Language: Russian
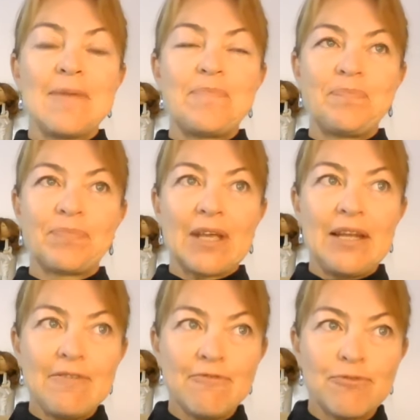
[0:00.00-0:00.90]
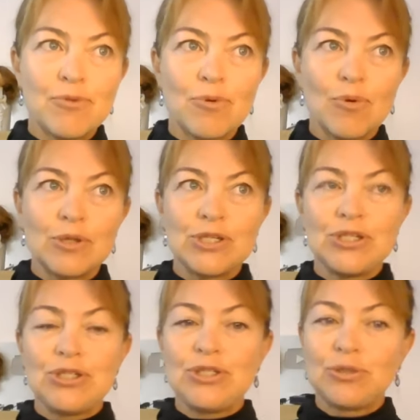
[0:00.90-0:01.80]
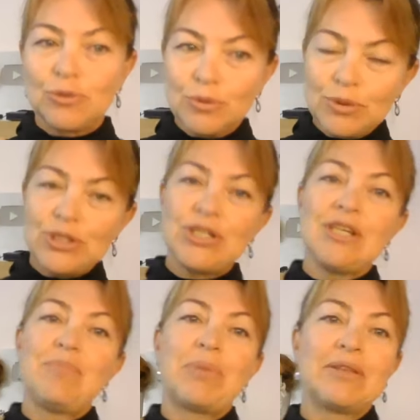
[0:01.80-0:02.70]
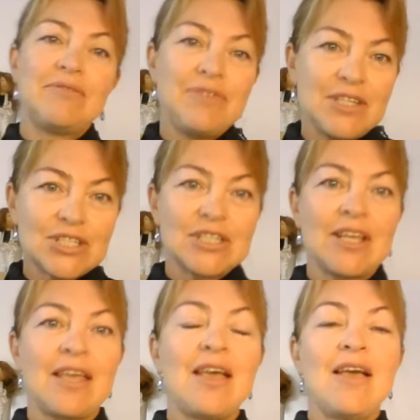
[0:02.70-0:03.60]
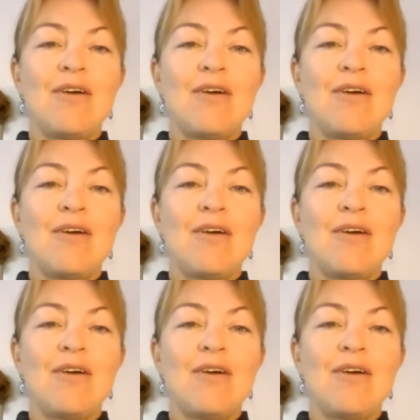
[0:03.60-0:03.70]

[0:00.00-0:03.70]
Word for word: лимфу очень текучей, подвижной.